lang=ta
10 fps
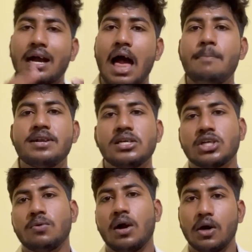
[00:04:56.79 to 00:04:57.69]

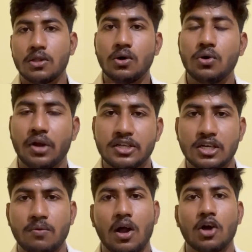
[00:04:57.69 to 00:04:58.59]
காம்படிஷன் வாங்குறதோ
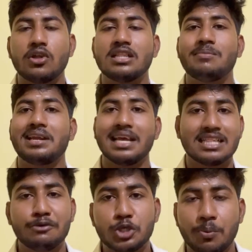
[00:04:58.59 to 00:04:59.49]
டொனேஷன் வாங்குறதோ அந்த மாதிரி
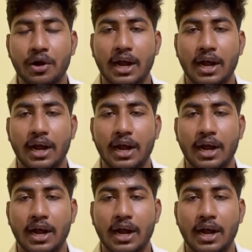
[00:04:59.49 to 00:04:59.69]
எந்த விஷயமும்